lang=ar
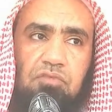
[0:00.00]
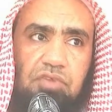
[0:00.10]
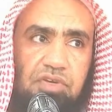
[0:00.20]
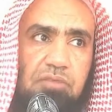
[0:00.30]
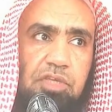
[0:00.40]

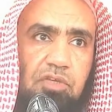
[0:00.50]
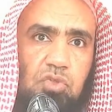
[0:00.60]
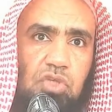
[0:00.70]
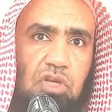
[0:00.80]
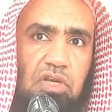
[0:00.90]
فالنبي
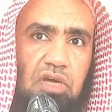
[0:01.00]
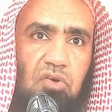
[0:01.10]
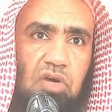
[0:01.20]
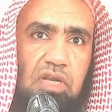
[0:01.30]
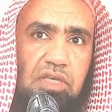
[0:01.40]
صلى
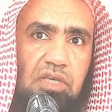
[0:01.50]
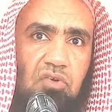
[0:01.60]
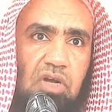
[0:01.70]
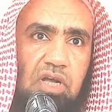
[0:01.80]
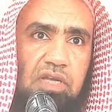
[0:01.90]
الله عليه
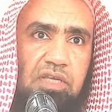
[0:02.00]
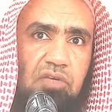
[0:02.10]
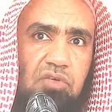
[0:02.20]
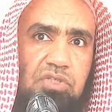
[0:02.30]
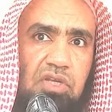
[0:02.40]
وآله
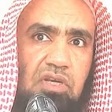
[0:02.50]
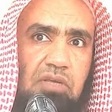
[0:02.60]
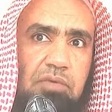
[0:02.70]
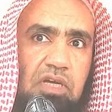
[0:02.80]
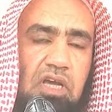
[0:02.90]

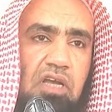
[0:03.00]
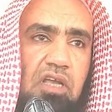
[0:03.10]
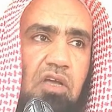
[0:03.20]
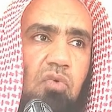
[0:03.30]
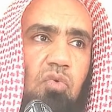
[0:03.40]
وسلم كان
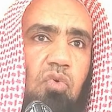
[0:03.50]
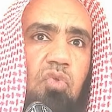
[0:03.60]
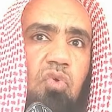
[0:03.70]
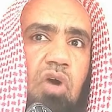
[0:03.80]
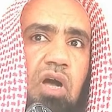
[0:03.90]

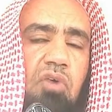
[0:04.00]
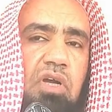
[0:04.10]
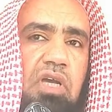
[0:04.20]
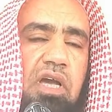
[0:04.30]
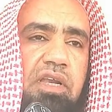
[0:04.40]
ينقضها
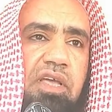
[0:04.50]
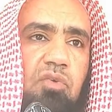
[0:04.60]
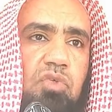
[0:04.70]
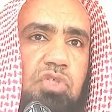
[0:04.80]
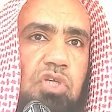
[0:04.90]
وكان
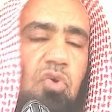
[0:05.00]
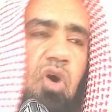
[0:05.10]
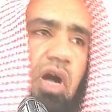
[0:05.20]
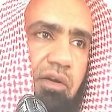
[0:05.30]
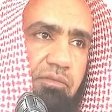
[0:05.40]

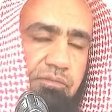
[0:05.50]
يزيلها